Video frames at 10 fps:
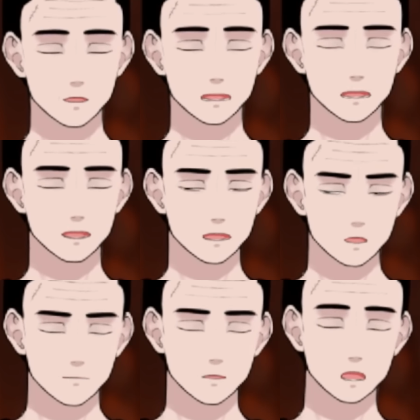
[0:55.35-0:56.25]
あ、
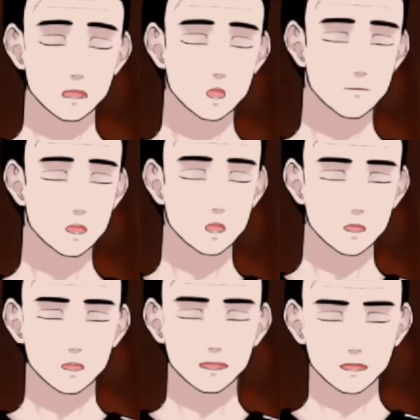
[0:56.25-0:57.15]
もう、今
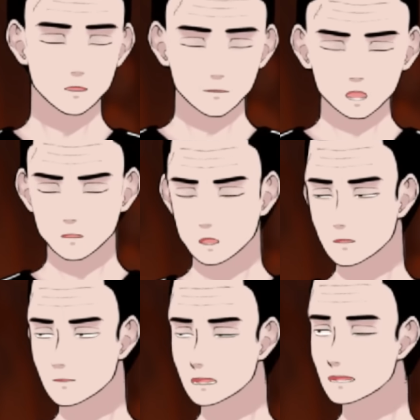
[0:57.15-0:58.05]
更、
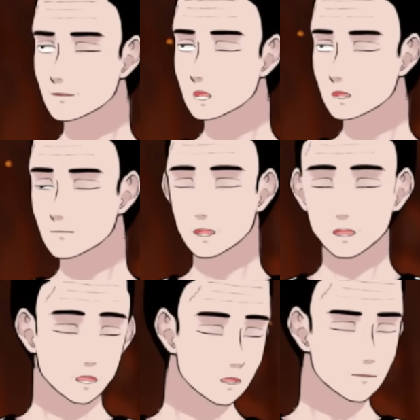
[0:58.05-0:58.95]
私が
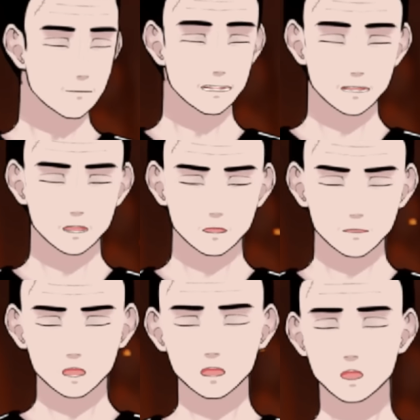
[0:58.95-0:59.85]
間違ってました
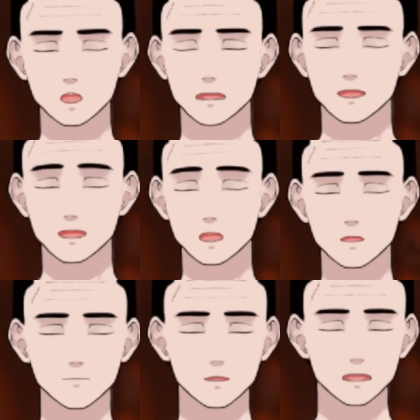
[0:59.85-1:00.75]
なんて言えない
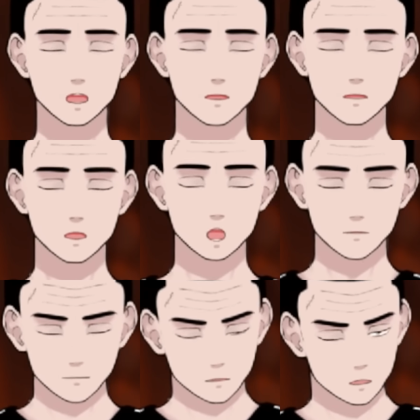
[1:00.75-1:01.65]
から、もう何
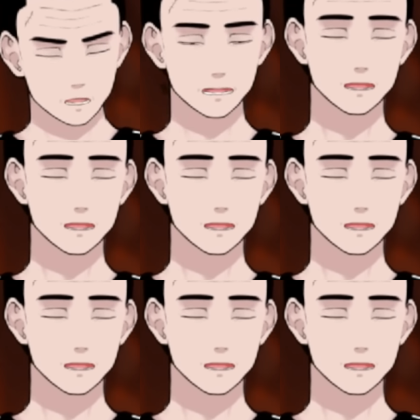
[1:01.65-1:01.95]
も触れない